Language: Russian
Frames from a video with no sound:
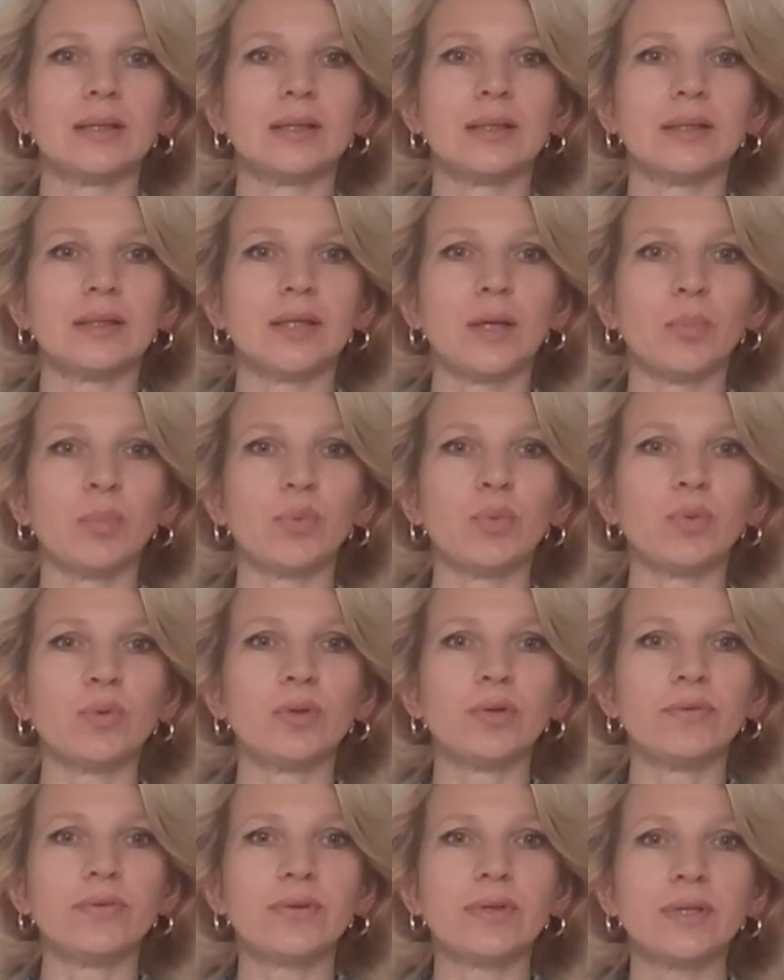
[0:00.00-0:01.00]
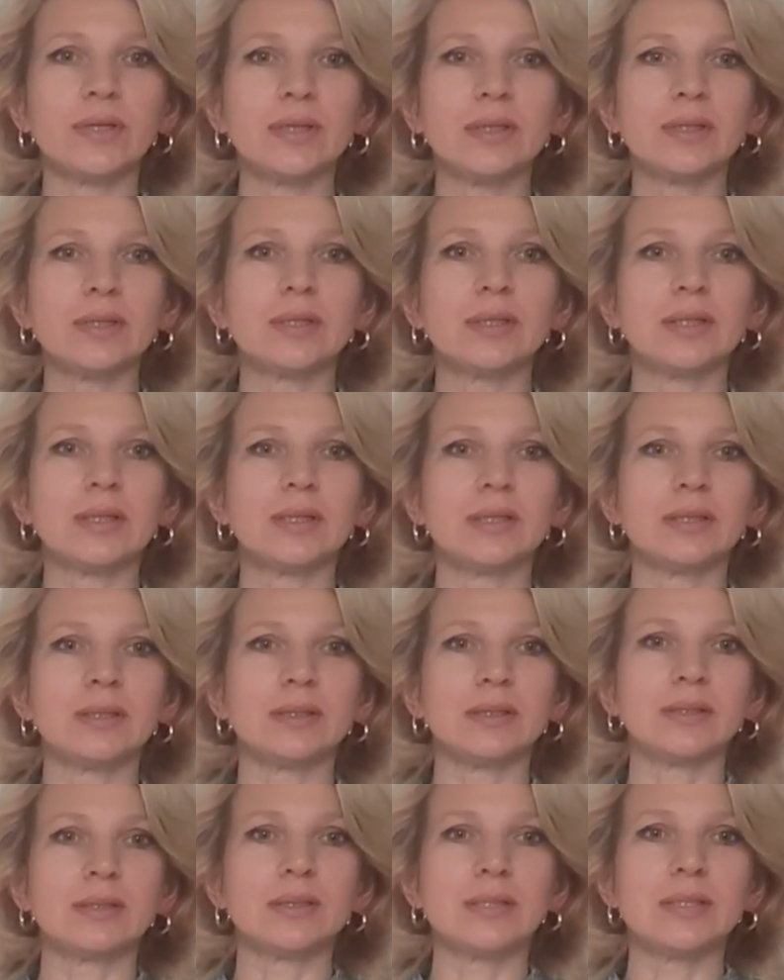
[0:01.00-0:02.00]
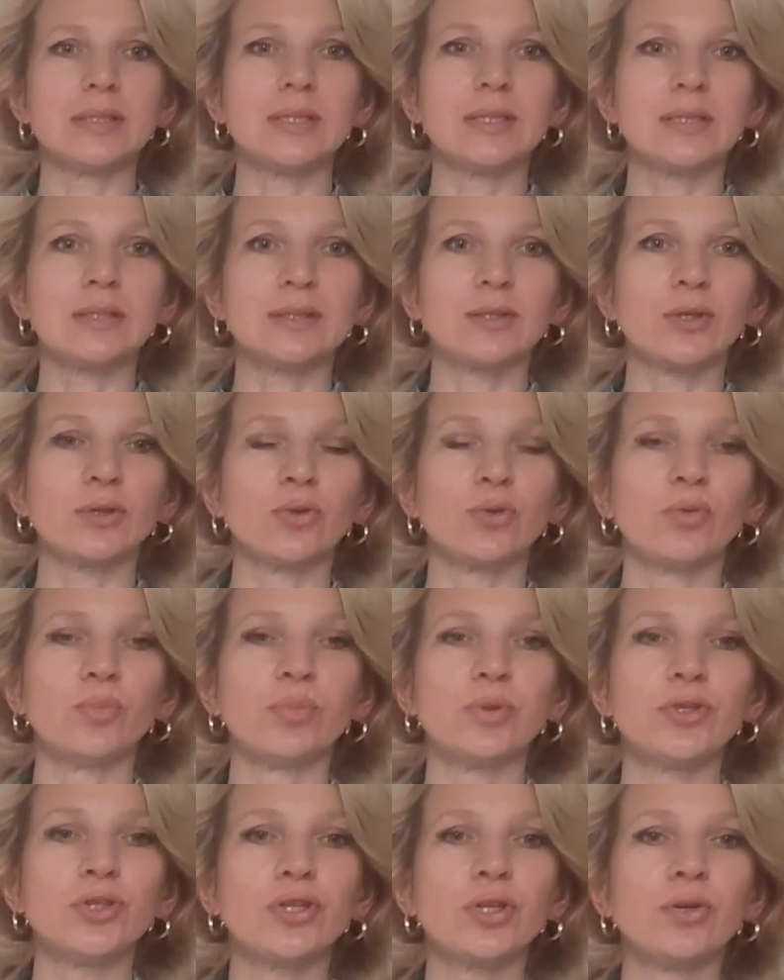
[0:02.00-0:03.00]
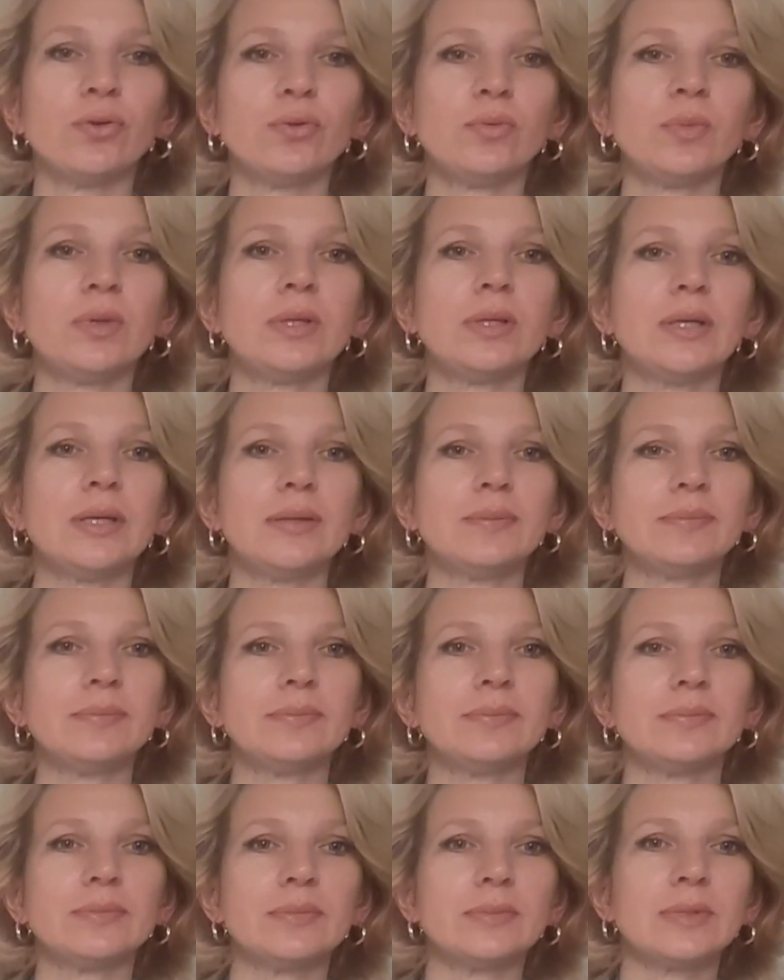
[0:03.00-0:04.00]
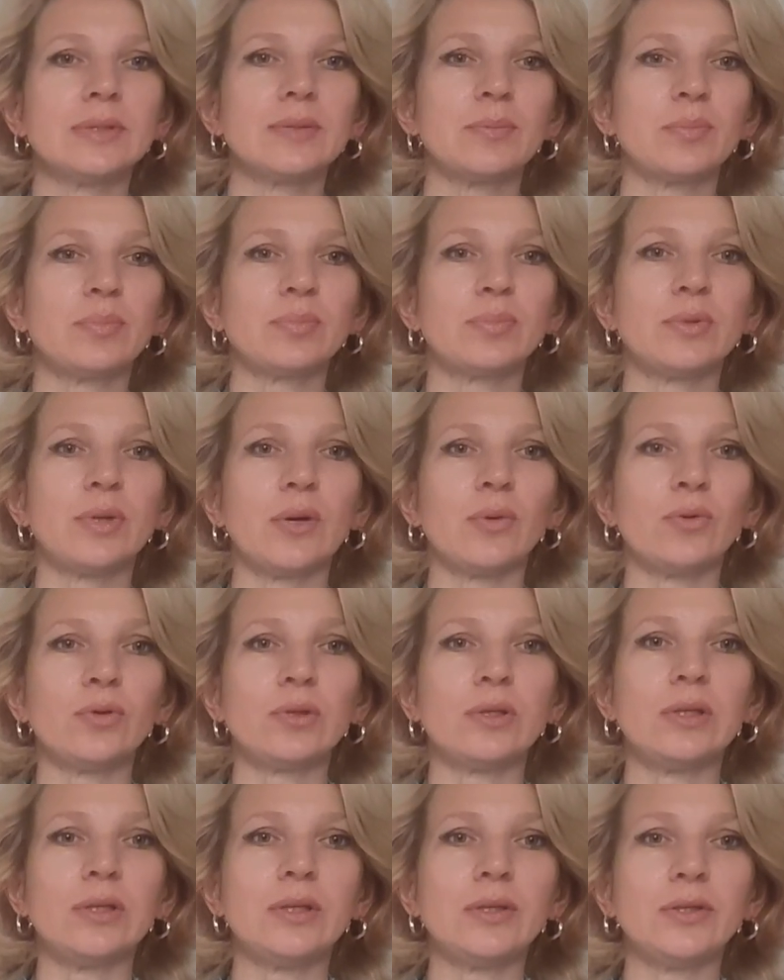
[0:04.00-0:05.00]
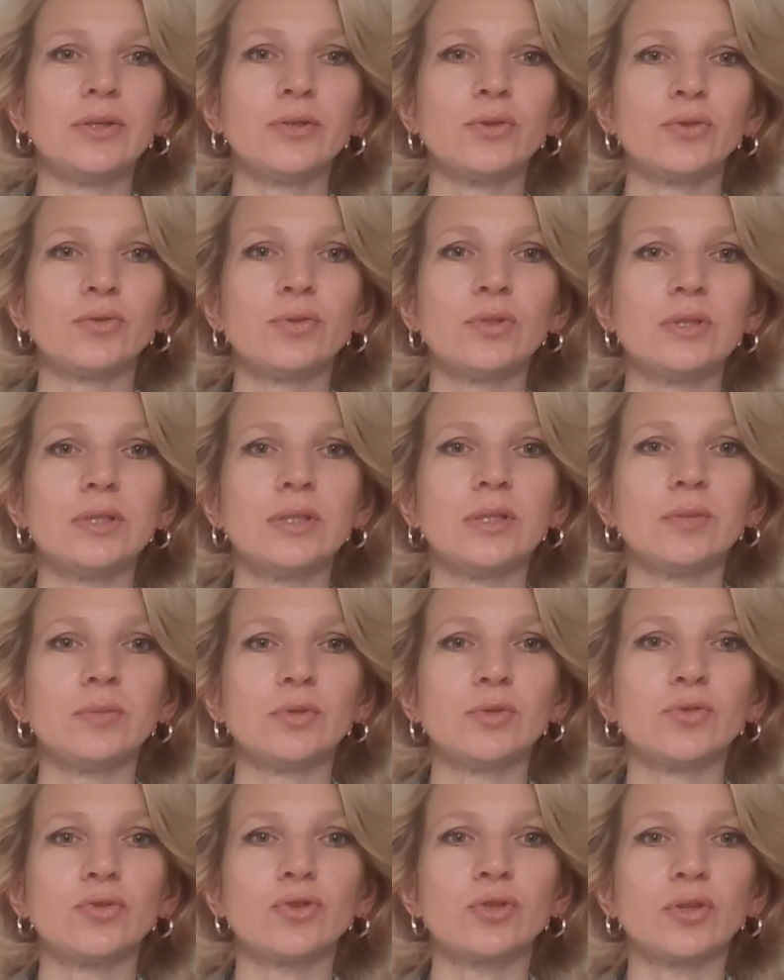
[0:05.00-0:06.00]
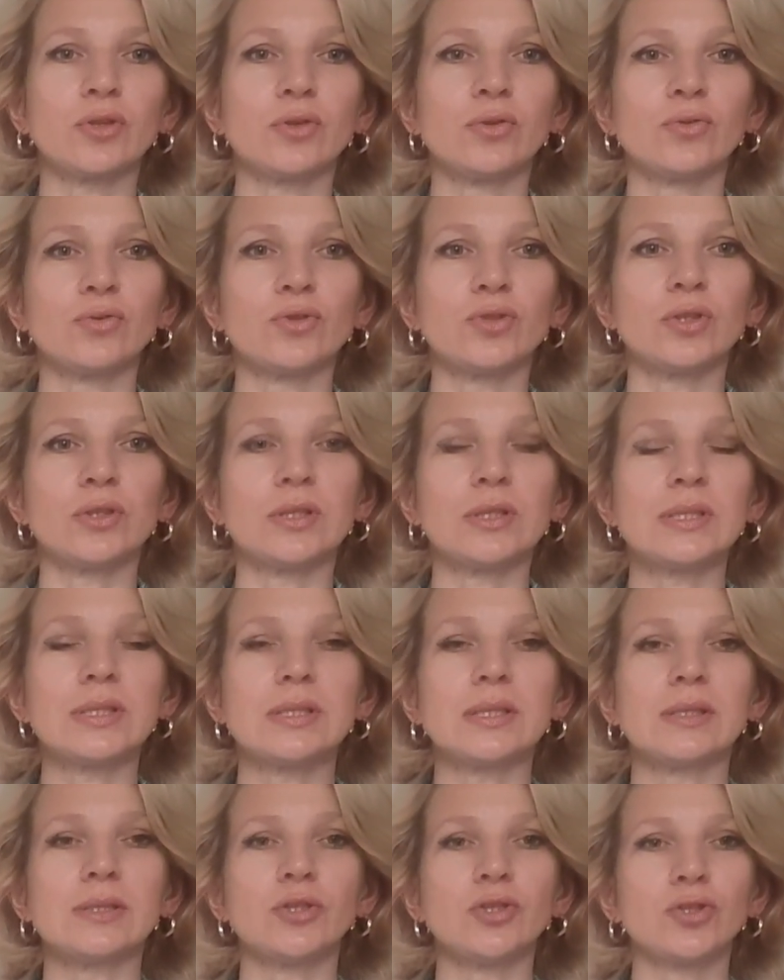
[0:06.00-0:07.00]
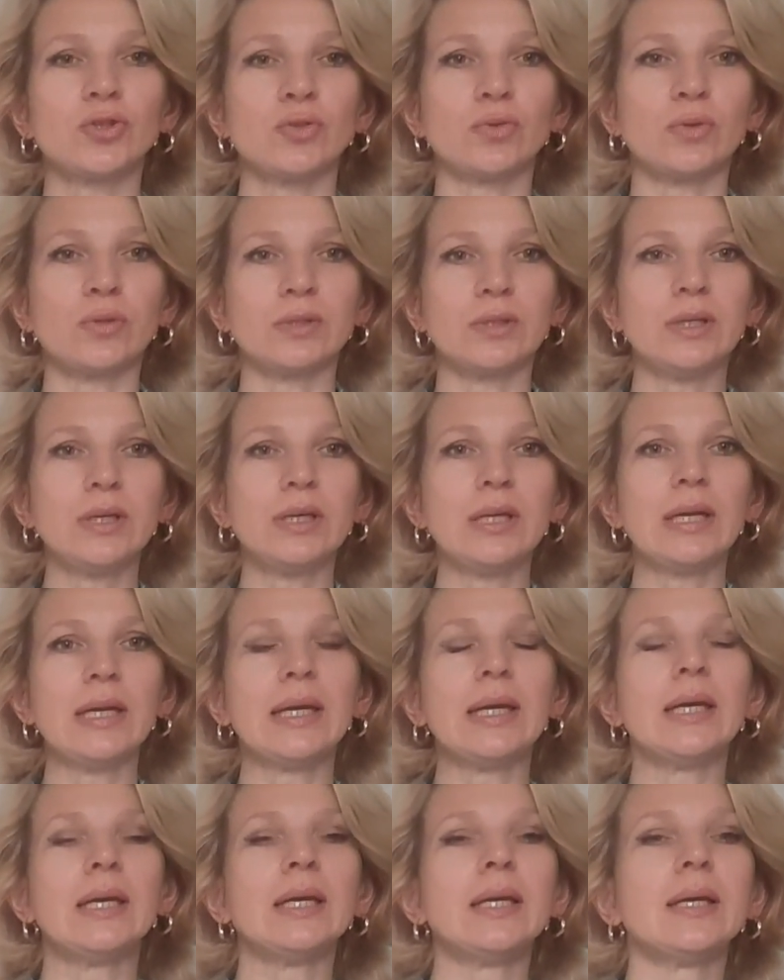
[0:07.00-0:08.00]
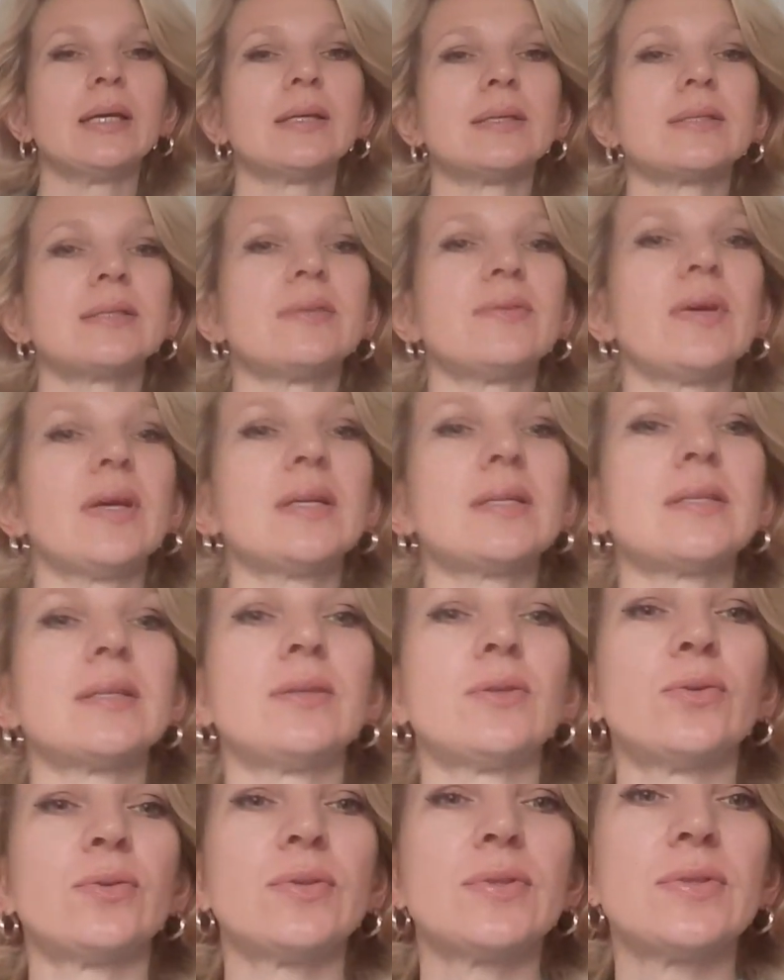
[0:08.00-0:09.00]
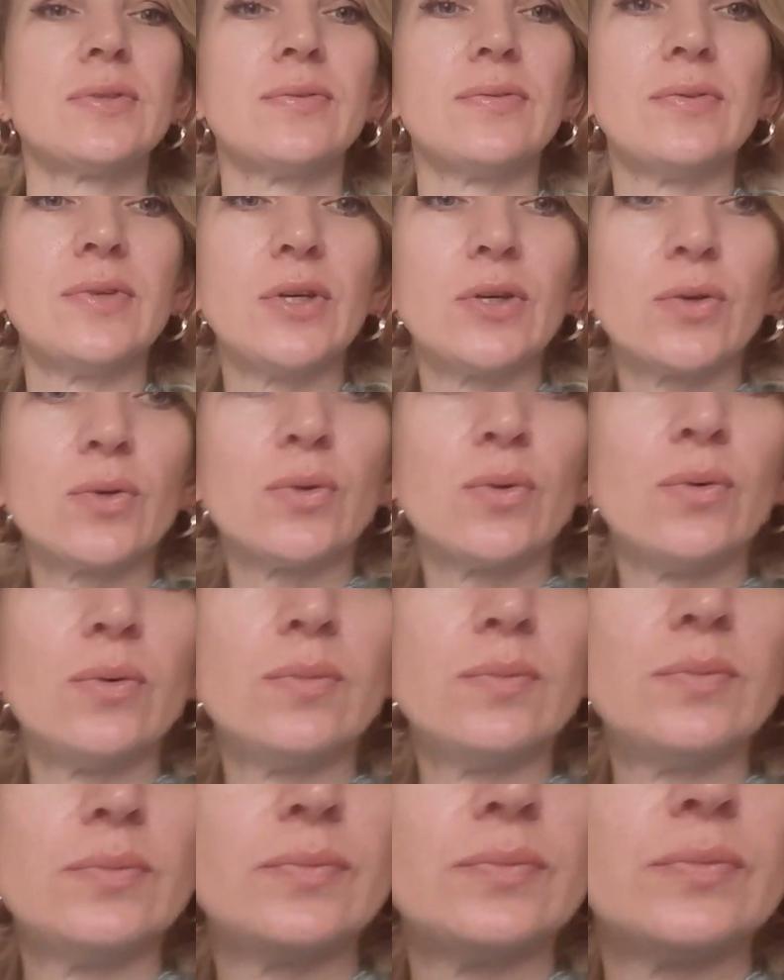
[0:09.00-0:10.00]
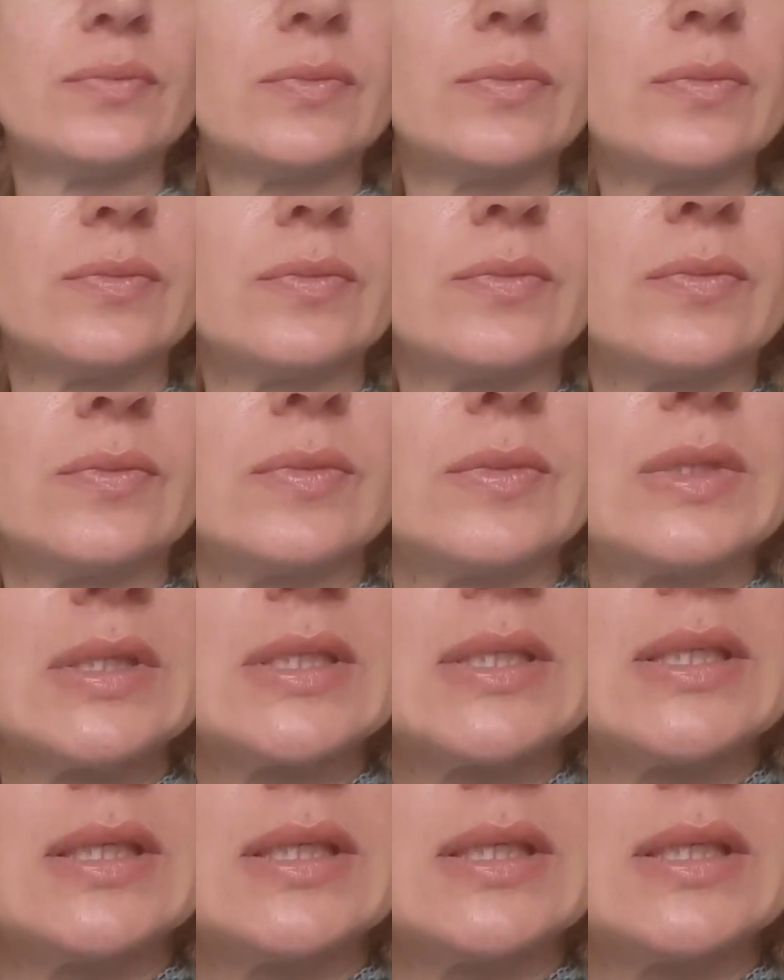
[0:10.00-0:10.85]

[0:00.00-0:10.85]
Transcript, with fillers: на пуговках. А, здесь кнопочки у меня а, от линии груди немножко тоже расклешенный. Связан он сверху с